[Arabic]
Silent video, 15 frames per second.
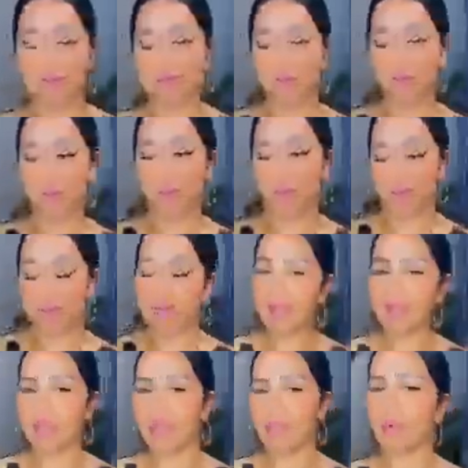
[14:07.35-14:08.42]
في الليوبار
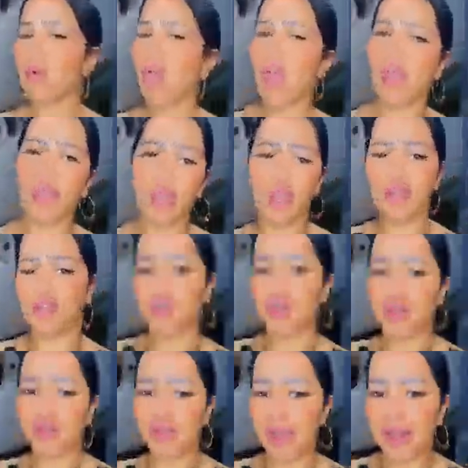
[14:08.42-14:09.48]
كاين تاني مو كاين كاين
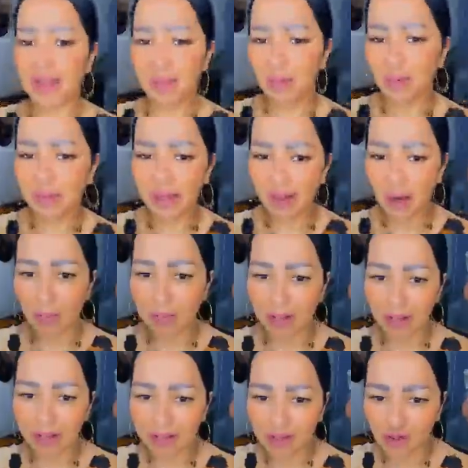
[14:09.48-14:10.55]
شيرات كاين لي موديل
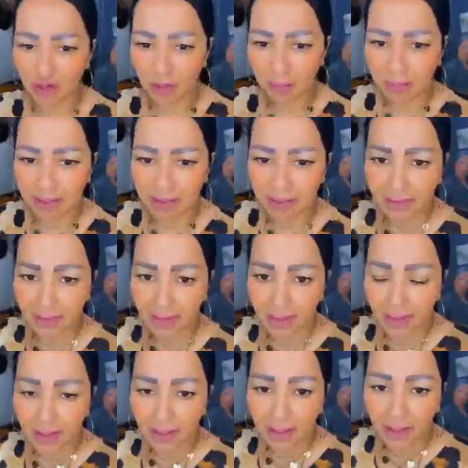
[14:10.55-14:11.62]
راهم كاينين شابين
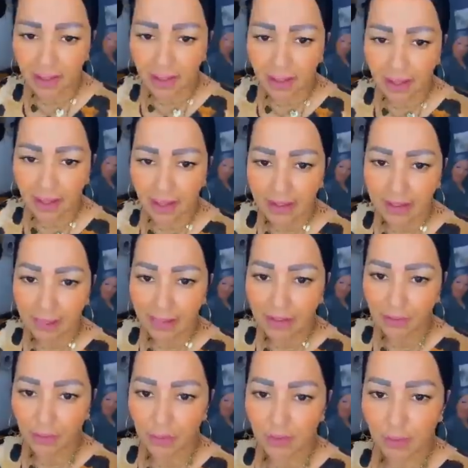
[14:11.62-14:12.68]
اني
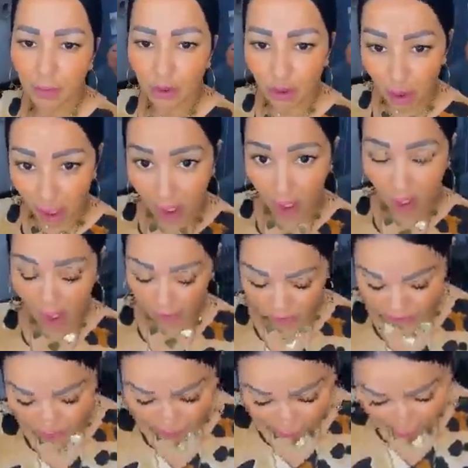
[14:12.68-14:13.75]
باترونس لا
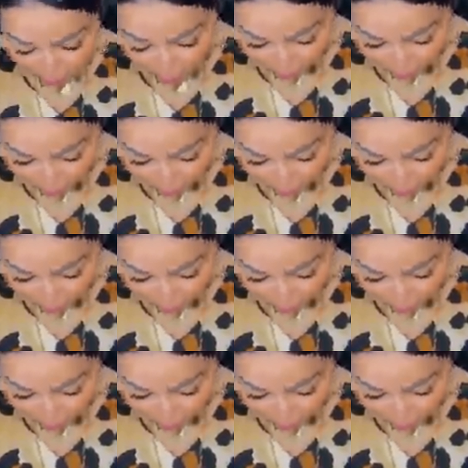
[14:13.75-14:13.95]
خديجه